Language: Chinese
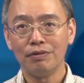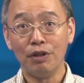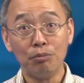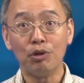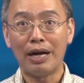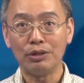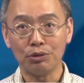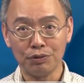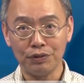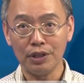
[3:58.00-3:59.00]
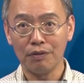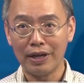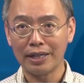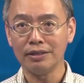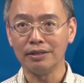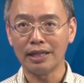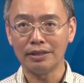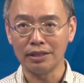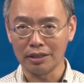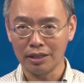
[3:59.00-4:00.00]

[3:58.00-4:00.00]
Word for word: 分布函数 phi of x 在整